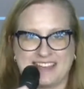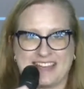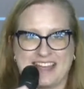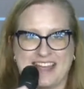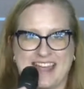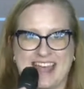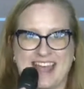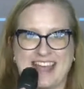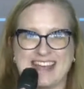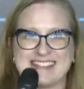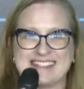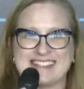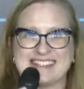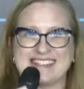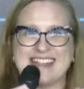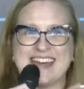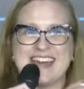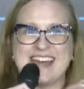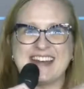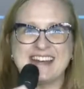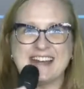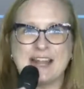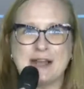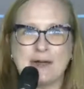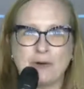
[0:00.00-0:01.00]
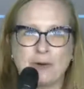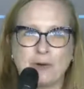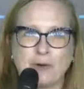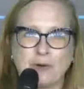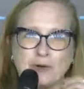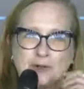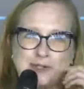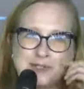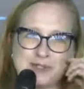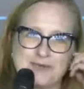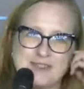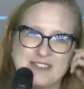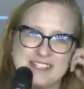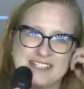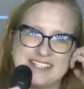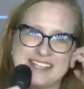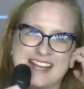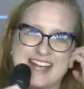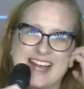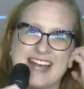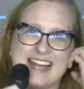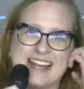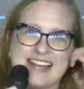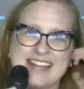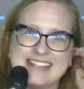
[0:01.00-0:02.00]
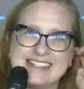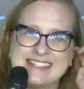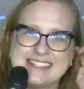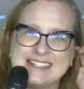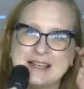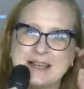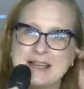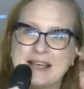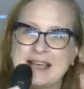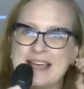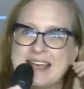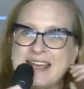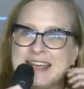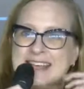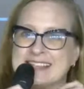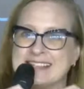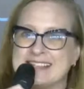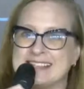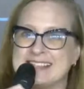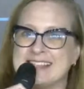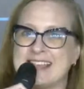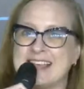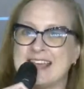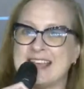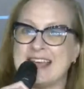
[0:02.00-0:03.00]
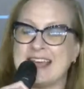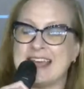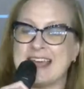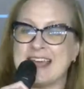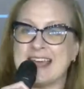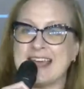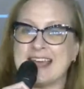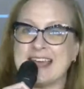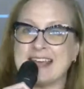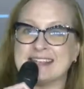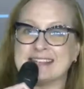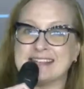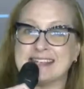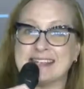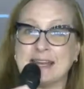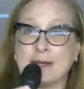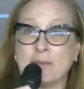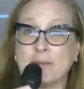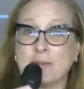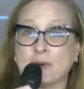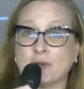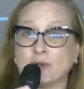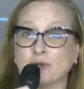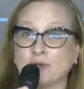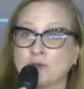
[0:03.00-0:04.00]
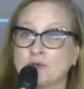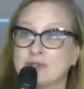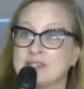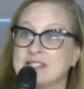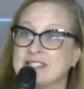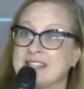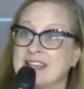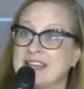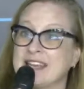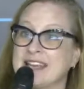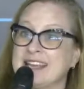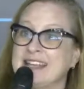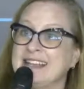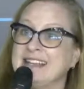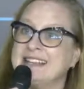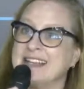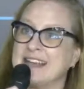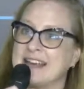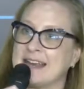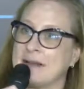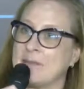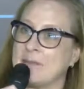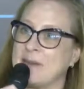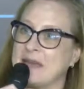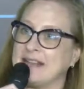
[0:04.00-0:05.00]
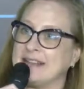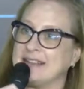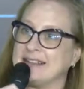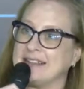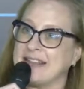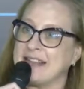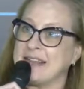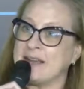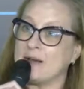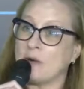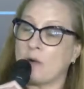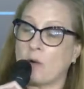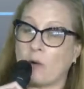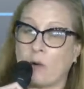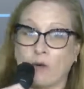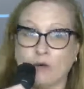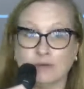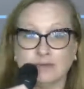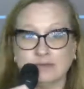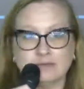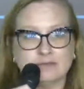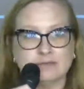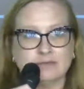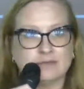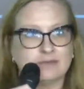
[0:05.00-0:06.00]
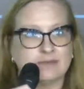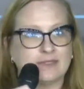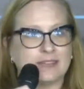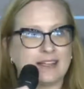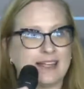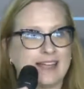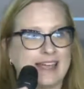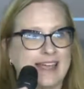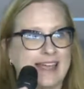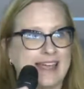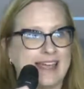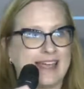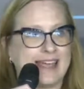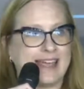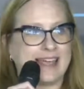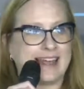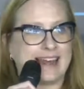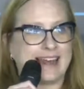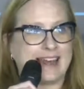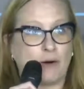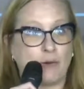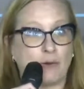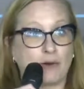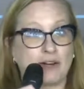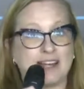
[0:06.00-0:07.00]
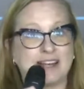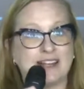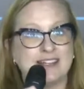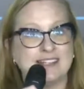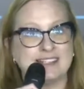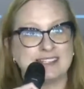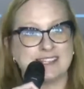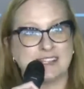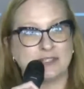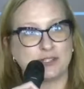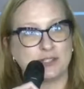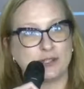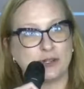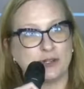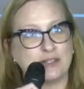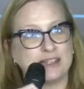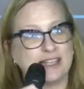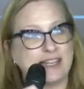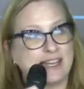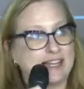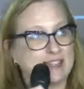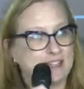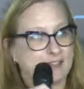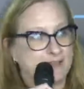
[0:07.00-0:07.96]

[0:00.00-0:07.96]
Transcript: externa con los fiscales se, se reproduce internamente con eh, la organización de las